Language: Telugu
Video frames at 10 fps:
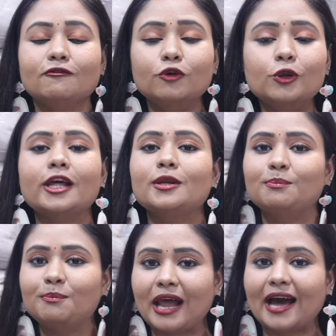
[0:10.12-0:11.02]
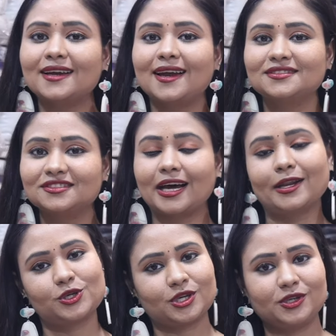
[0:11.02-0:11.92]
బులెన్ బ్లాంకెట్స్
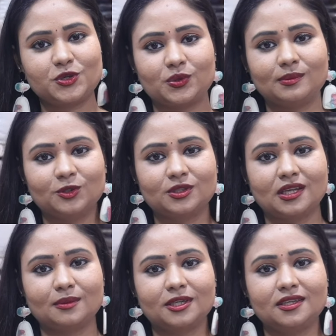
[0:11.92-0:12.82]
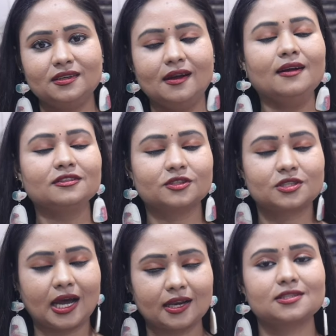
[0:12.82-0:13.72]
కలెక్షన్ని చూడబోతున్నామండి సో
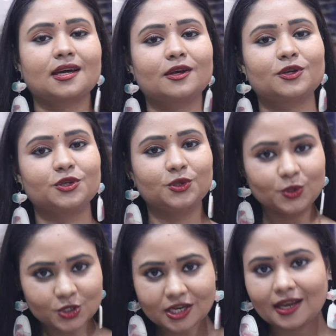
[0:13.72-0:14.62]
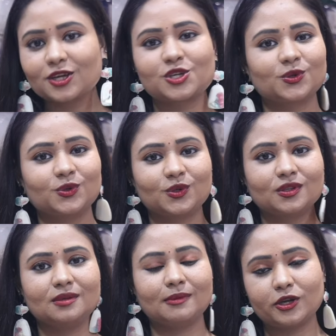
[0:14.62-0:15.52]
చాలా చాలా హ్యూజ్ కలెక్షన్
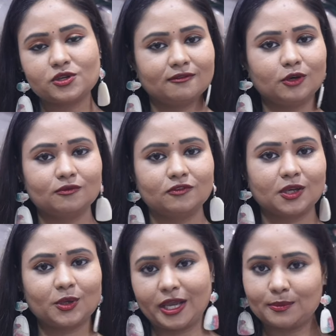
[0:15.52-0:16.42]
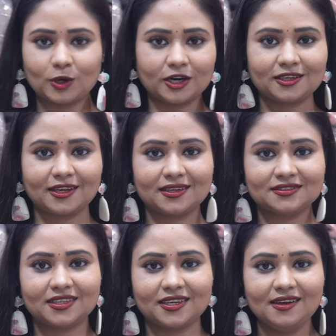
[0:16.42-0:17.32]
ఉంటుంది మన షివ్ హోమ్ వల్ల ఏ ప్రోడక్ట్ అయినా
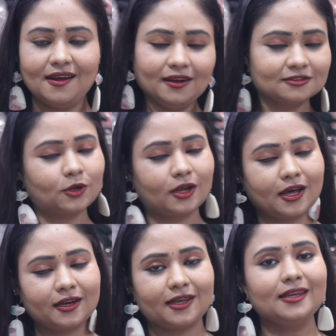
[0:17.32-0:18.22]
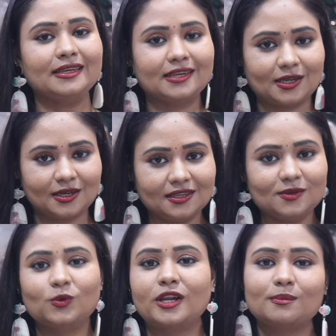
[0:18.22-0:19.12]
సరే సో అలానే ఇక్కడ
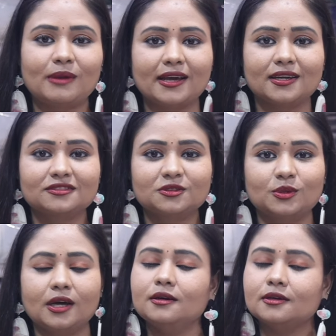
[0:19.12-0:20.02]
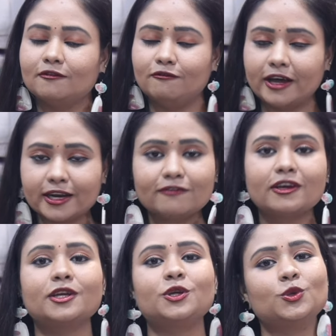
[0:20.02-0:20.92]
ఉలెన్ బ్లాంకెట్స్ కూడా వెరీ
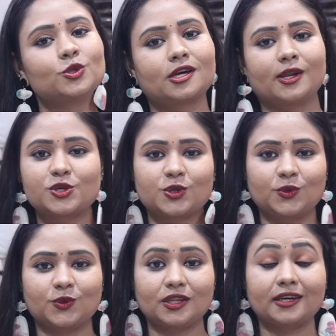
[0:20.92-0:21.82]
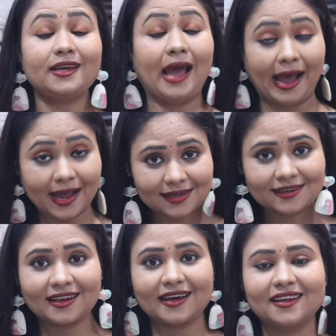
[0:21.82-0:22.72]
వెరీ హ్యూజ్ కలెక్షన్ ఉంటుందండి
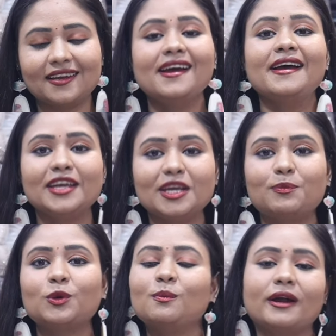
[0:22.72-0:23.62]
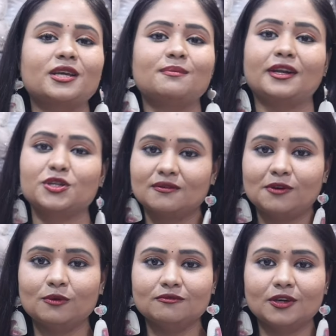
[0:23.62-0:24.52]
అండ్ అలానే ఇప్పుడు మనకి మన
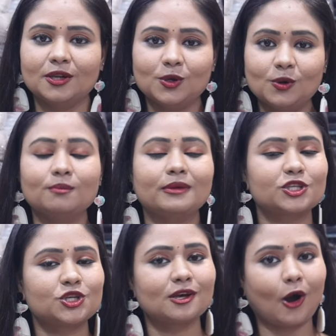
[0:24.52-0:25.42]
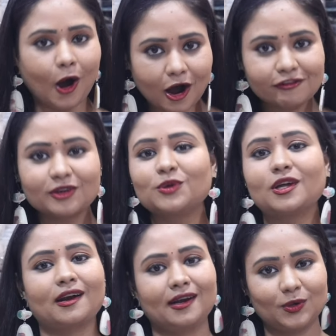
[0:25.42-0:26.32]
శుభం వరల్డ్లో మంచి ఆఫర్
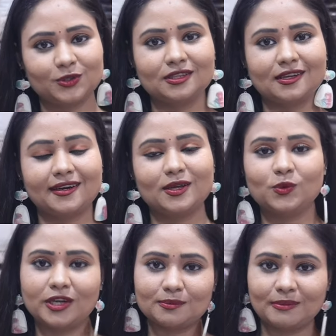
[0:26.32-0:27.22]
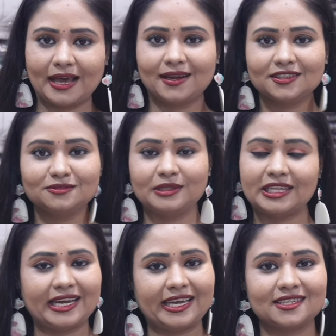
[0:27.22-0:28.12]
కూడా రన్ అవుతుందండి ఉలెన్ బ్లాంకెట్స్
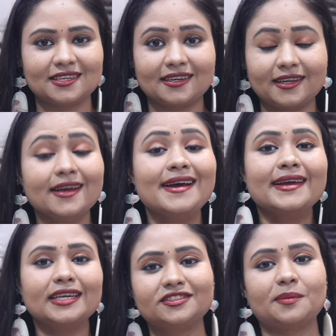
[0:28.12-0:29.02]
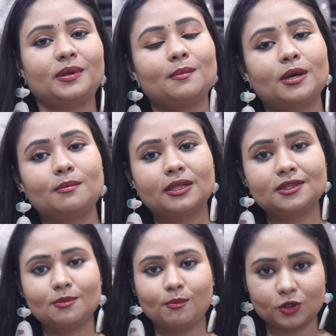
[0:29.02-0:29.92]
మీద ఏంటి అంటే ఈ సెప్టెంబర్
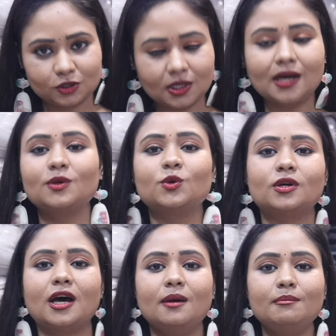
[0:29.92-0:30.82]
మంత్ మొత్తం కూడా